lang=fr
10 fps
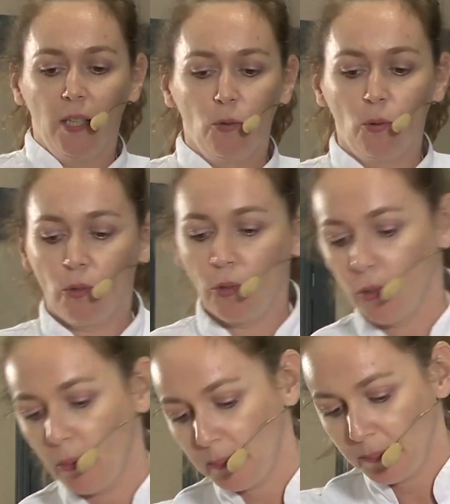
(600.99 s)
Donc
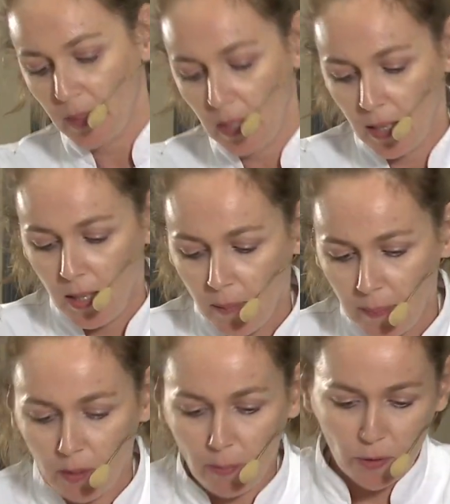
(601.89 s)
euh,
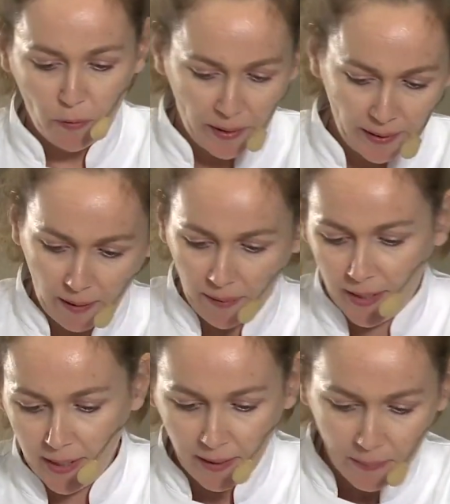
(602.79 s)
maintenant, bah, je vais faire le gras,
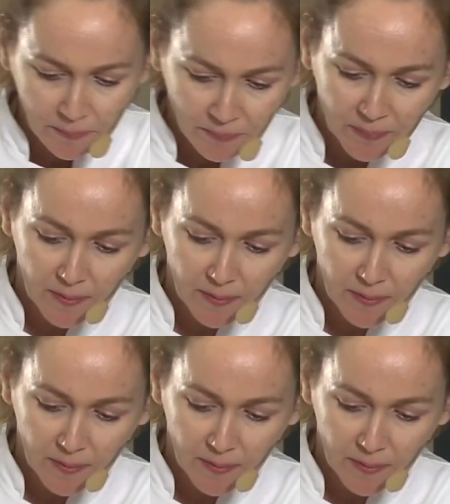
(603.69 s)
c'est la vie, hein,